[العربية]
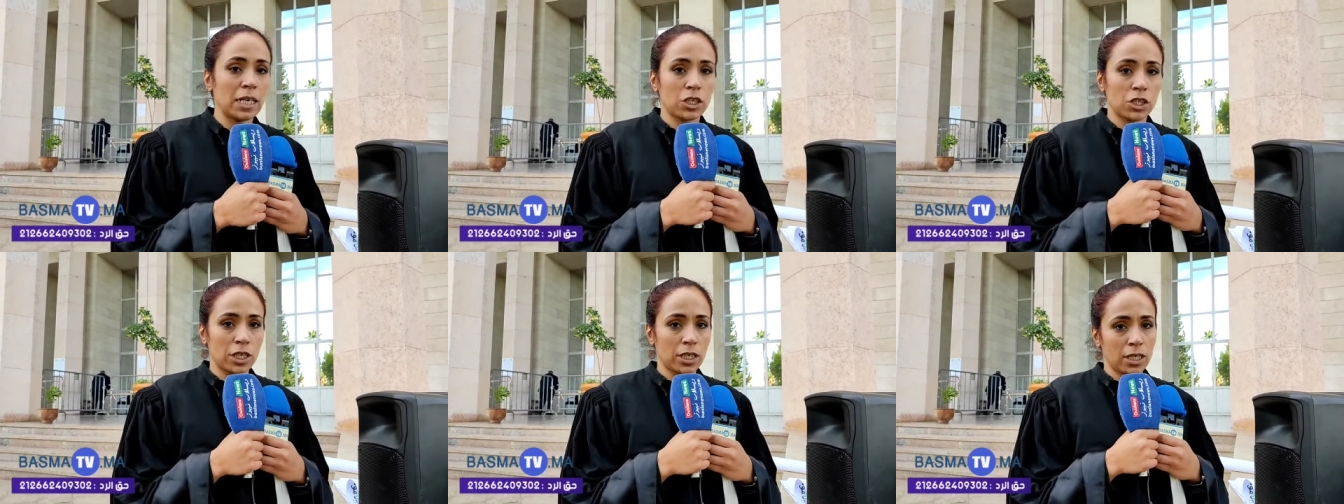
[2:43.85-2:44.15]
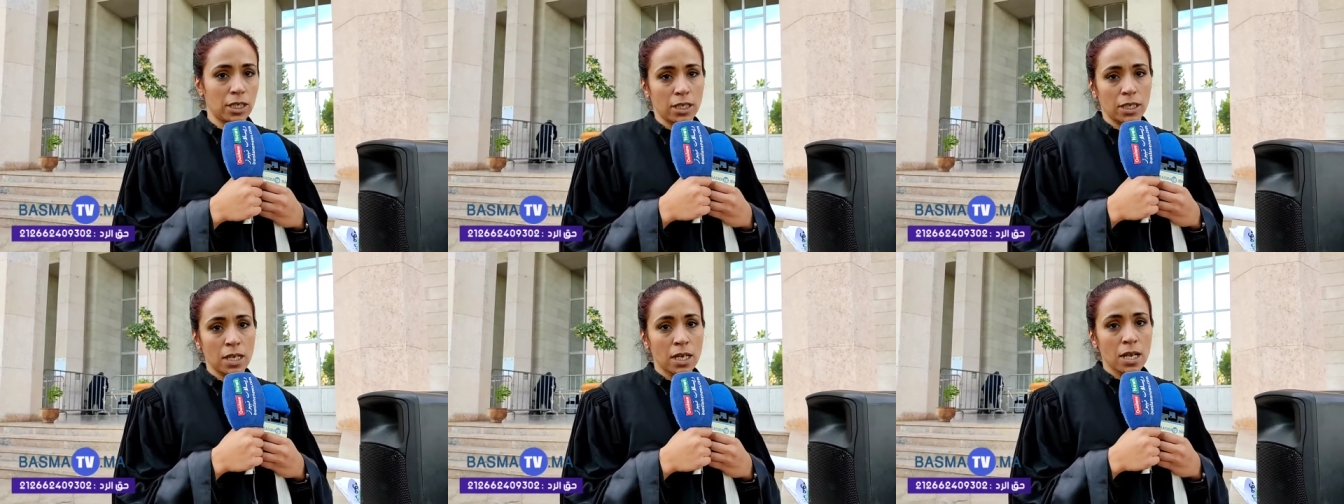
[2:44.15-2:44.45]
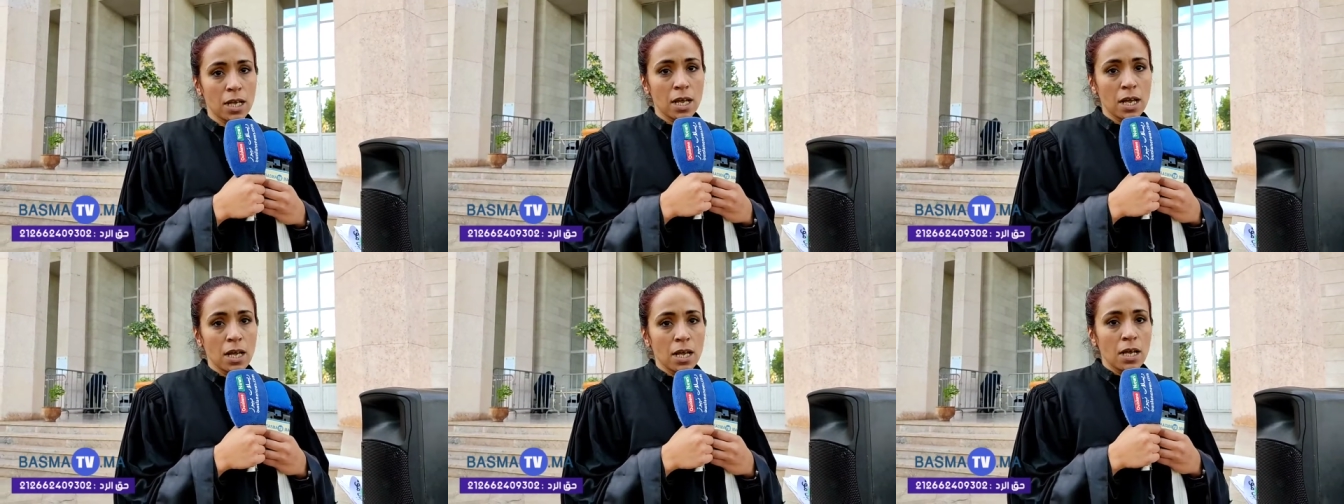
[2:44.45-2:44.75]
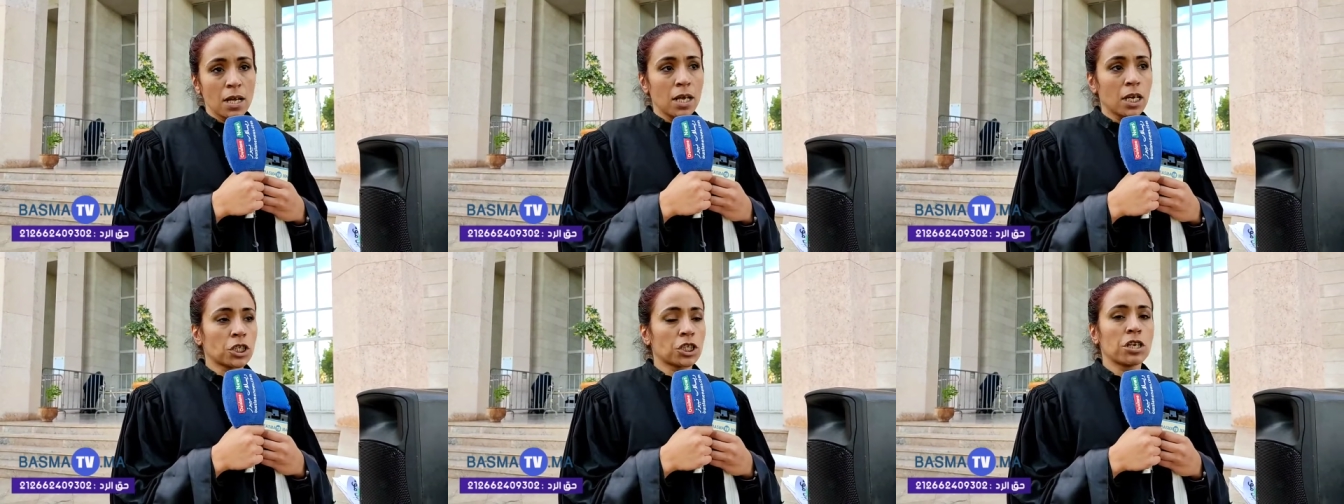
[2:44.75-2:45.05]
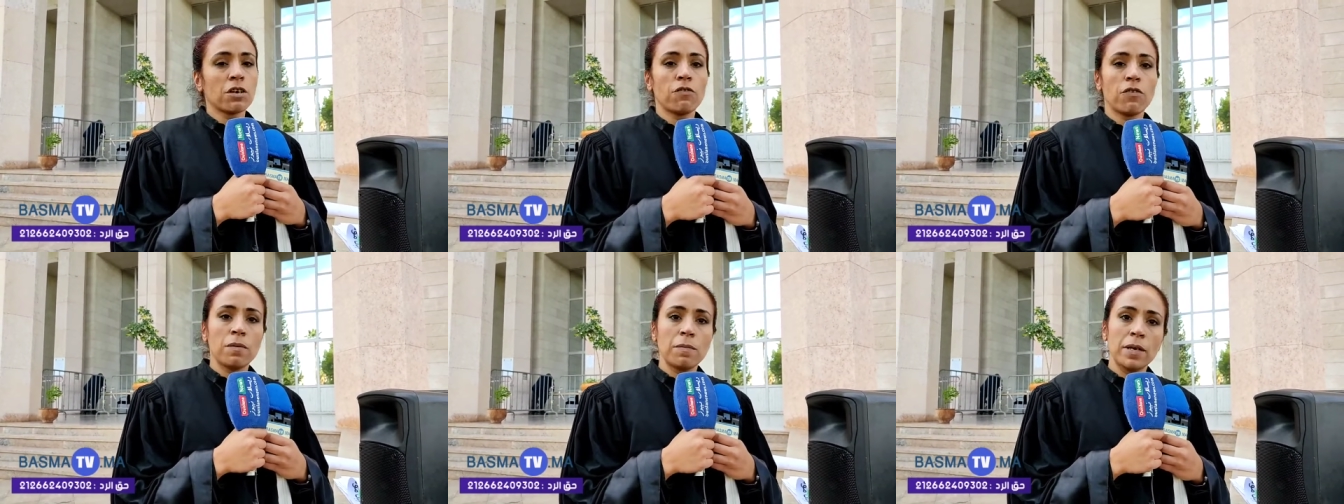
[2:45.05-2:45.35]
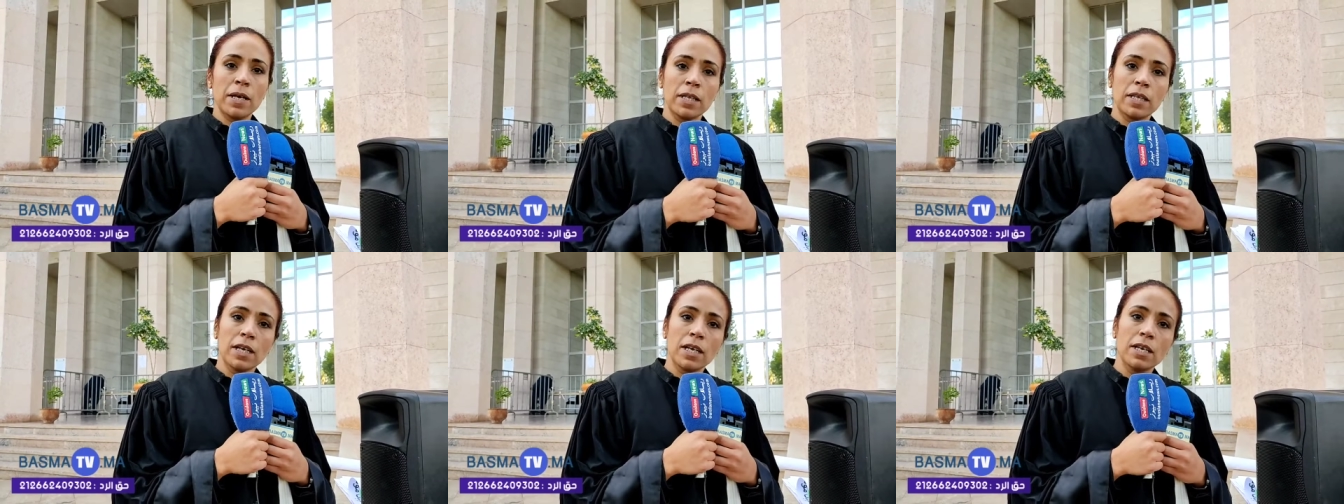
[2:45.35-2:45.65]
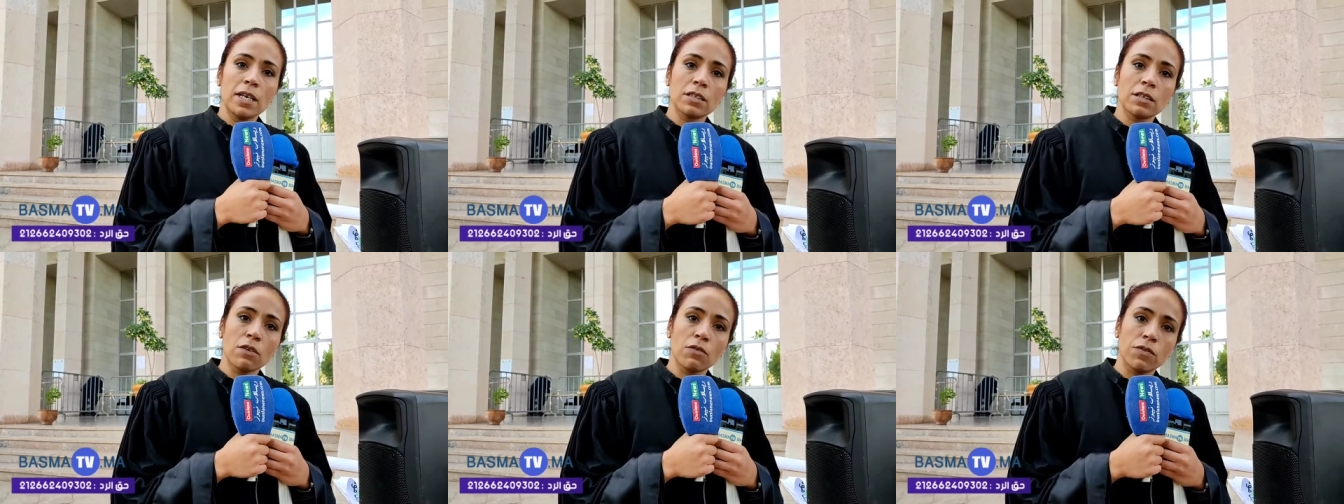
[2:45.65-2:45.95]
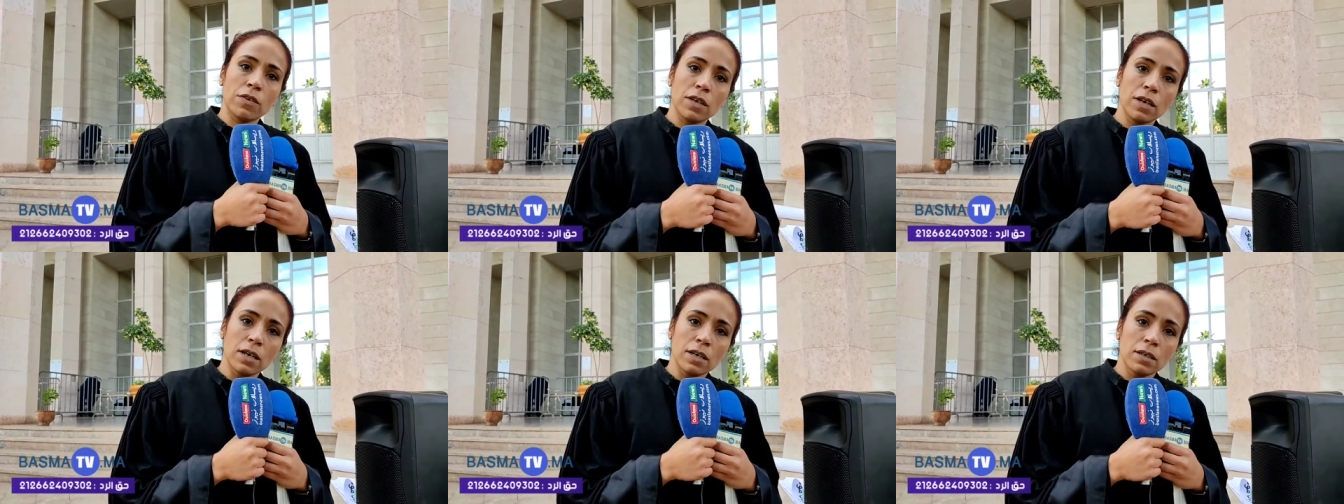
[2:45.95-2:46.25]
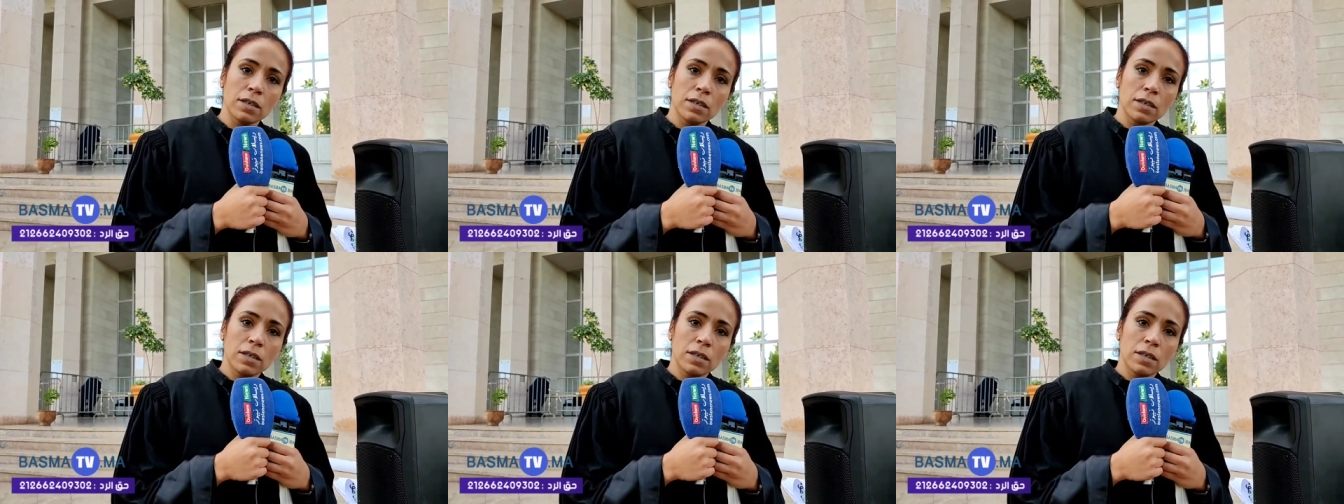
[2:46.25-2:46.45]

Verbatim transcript: الجديد 20% ديال لا تيفيا